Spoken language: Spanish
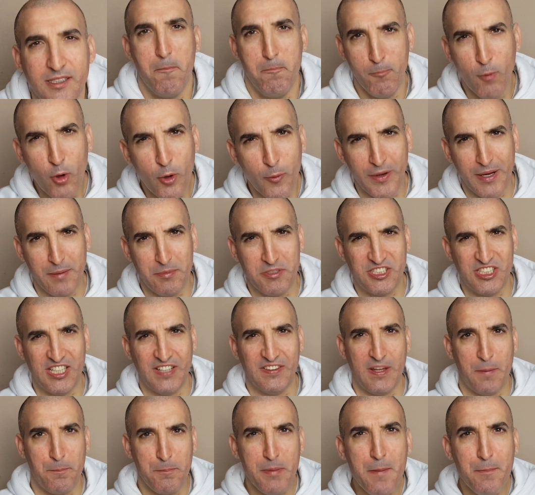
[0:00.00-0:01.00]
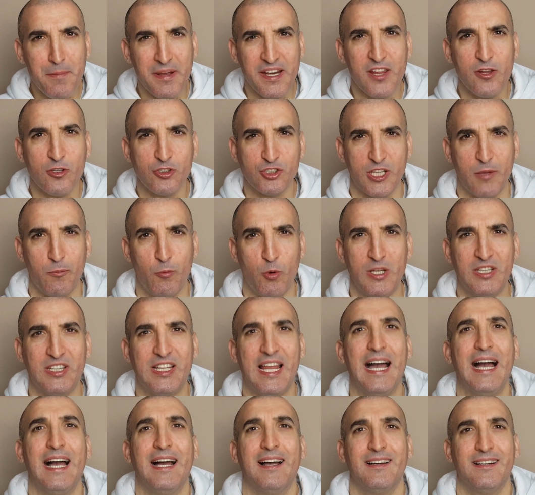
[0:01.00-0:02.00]
Muy buenas visitantes, bienvenidos de
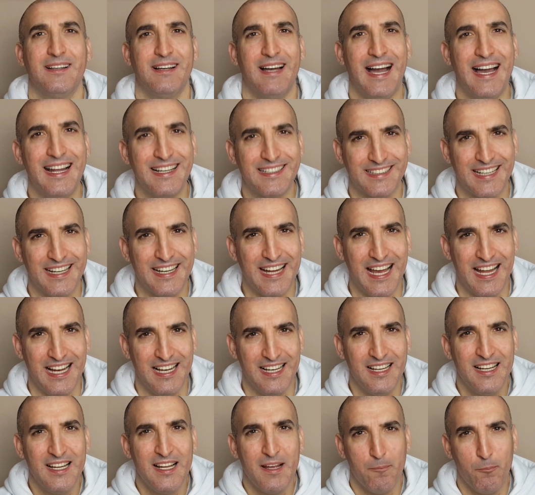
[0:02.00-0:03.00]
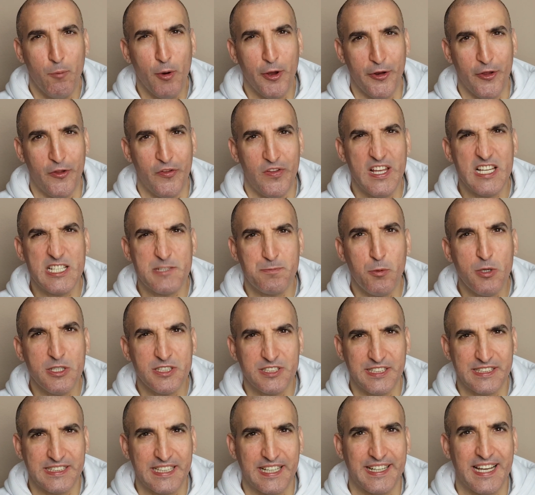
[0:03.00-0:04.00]
vuelta al canal. Bueno,
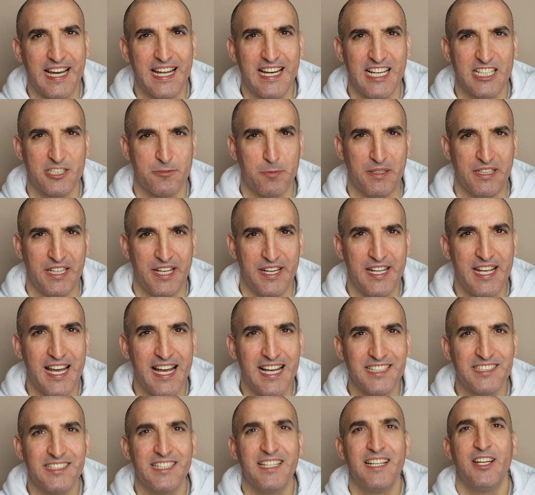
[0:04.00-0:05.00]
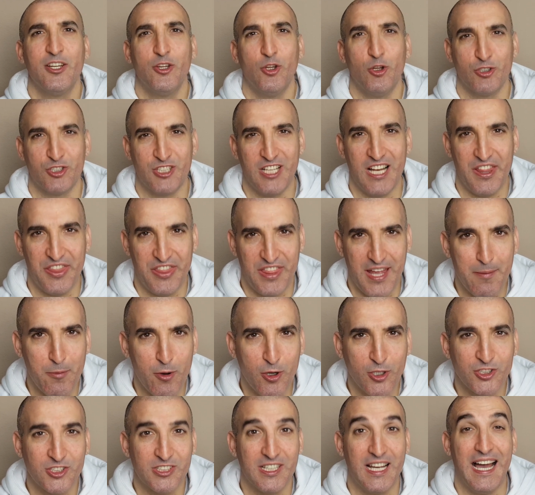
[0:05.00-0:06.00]
después de cargar las baterías, nos
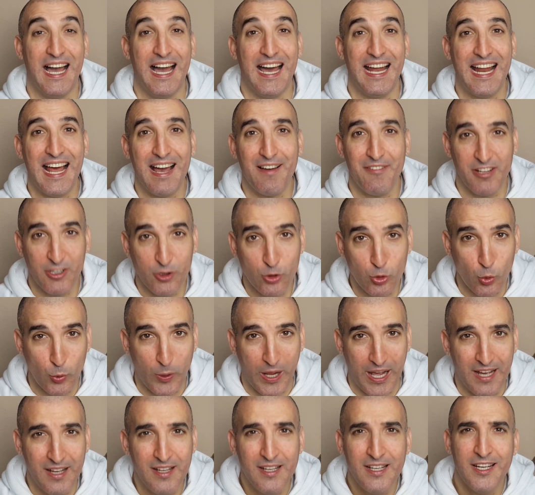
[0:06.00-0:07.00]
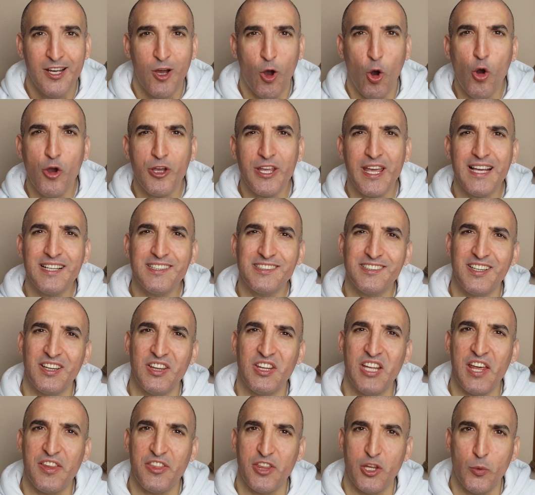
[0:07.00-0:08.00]
lanzamos a la aventura. Hoy
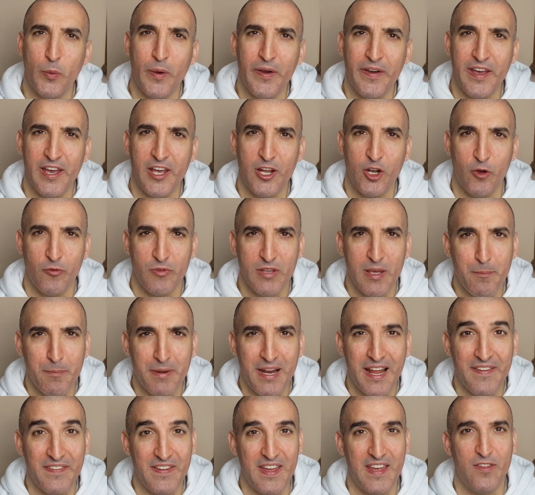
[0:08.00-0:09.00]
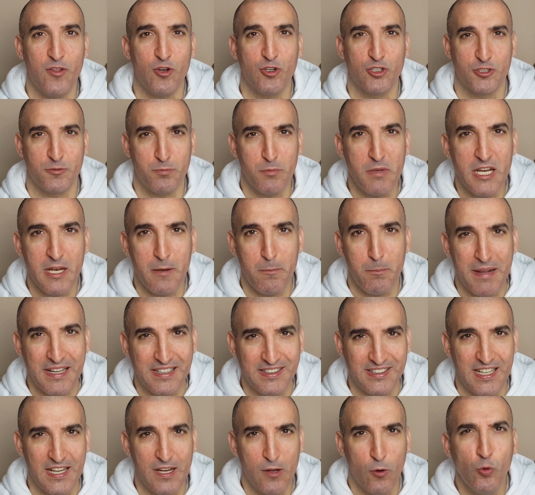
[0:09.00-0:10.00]
es 19 de noviembre de
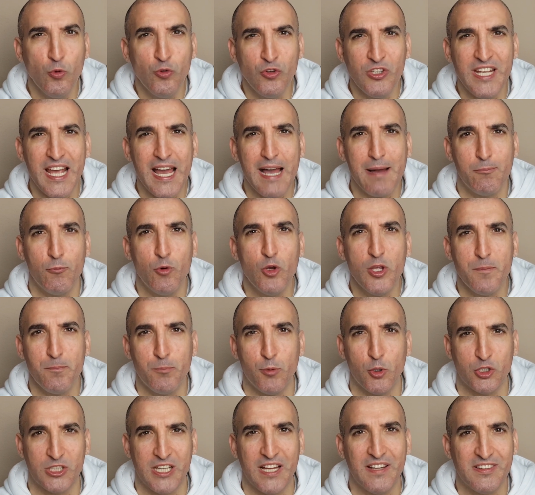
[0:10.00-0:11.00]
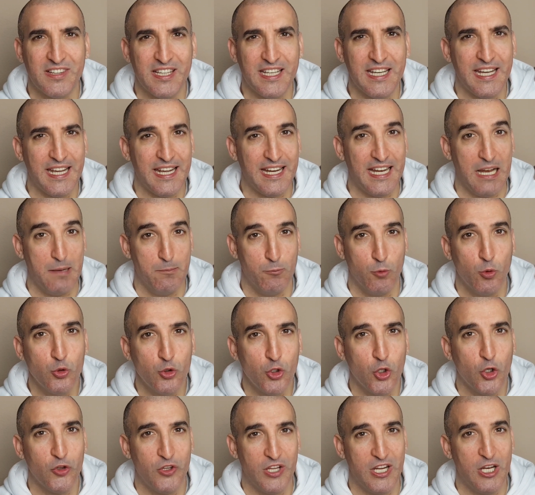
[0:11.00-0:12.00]
2020, un día muy importante en el
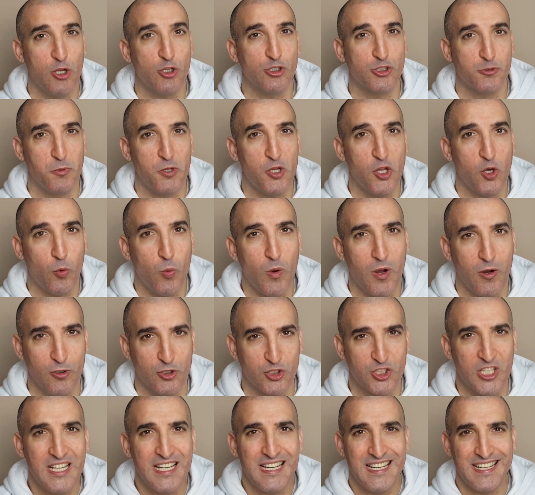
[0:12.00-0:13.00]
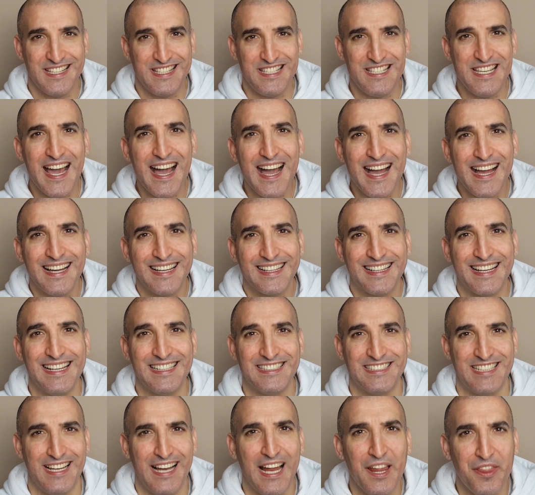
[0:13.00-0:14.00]
mundo de los videojuegos, ya
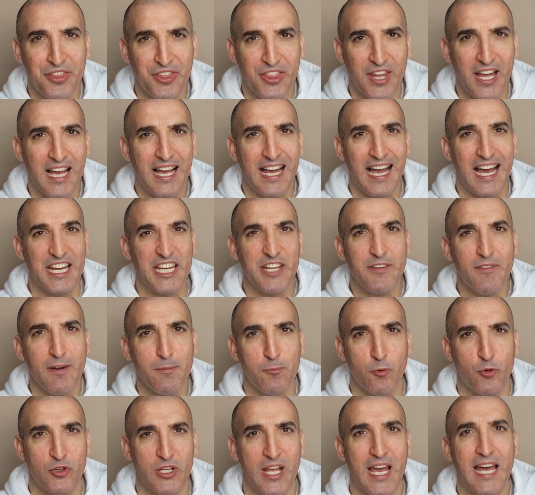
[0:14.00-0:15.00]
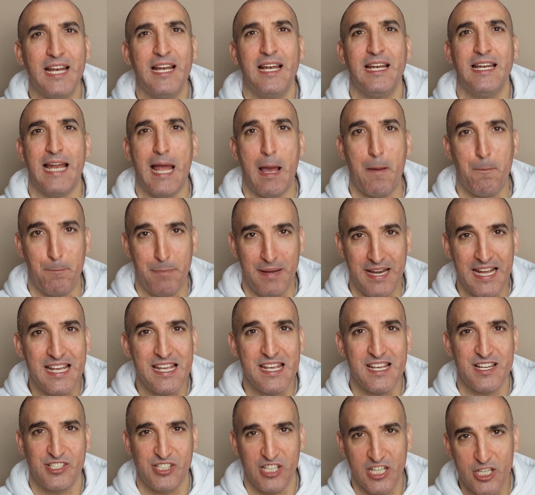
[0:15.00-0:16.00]
que se lanza a nivel mundial la
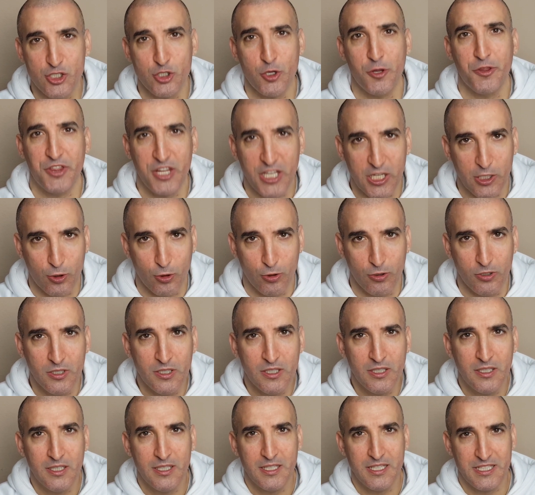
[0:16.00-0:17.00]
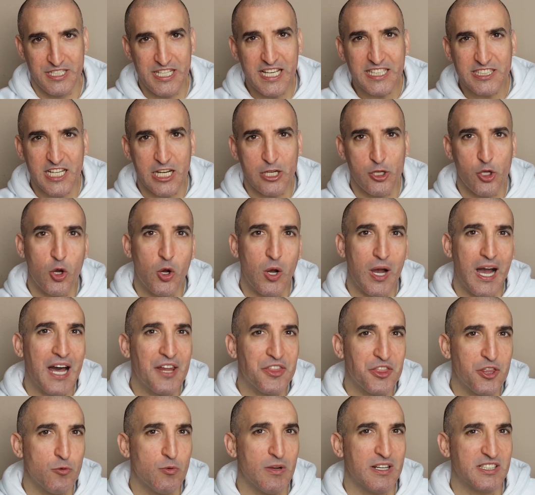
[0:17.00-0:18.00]
PlayStation 5. Ya salió
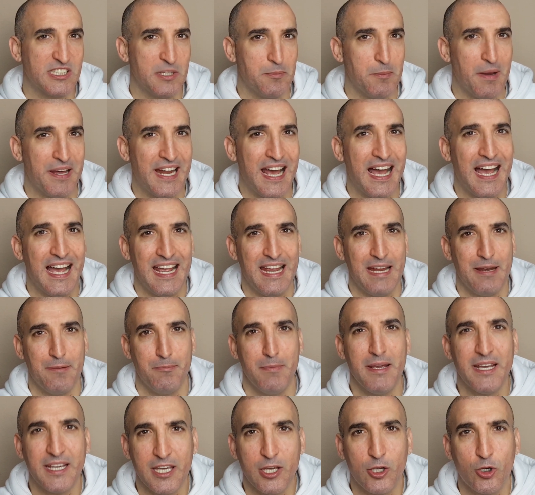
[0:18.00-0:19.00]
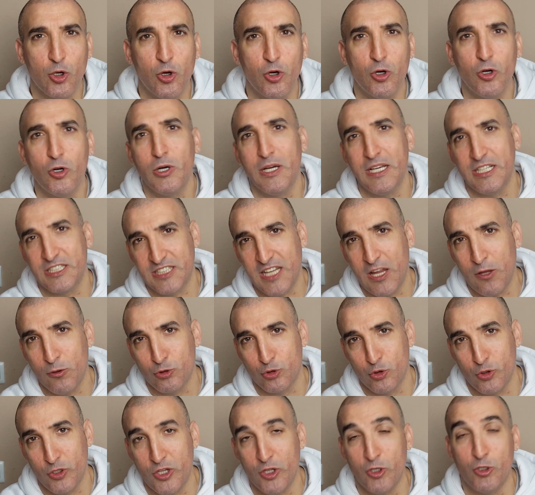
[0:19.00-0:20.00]
hace una semana en México,
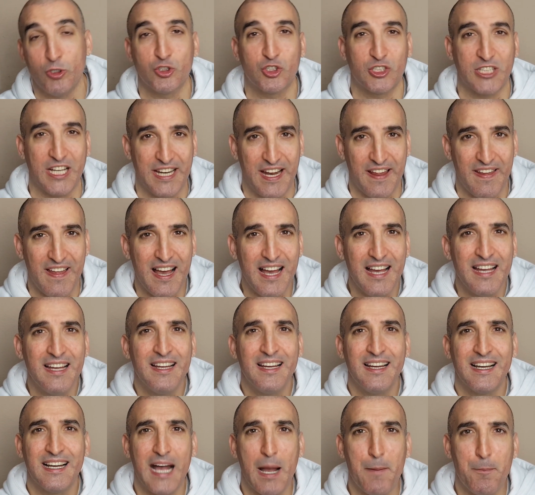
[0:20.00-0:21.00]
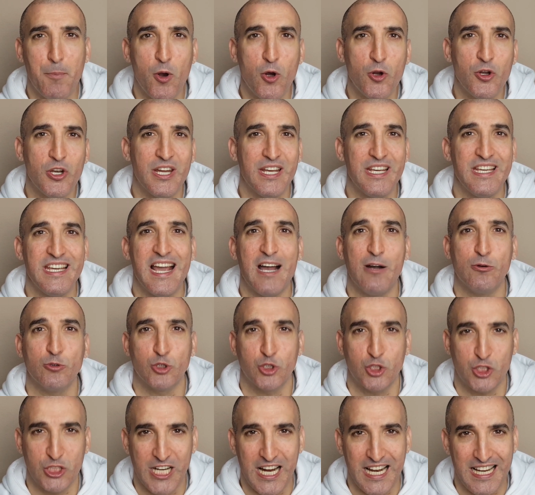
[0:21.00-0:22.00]
Estados Unidos, Canadá, Japón y
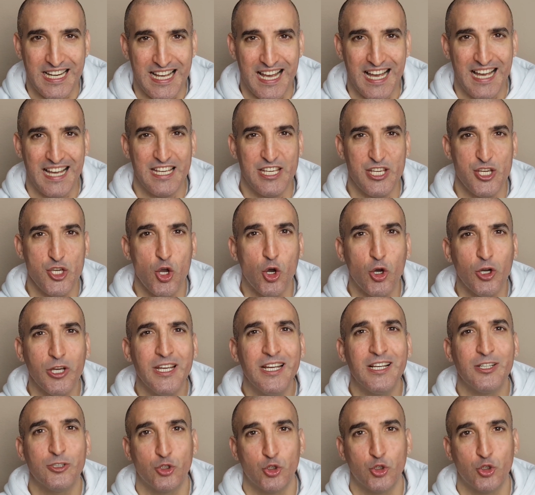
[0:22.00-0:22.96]
Australia, y hoy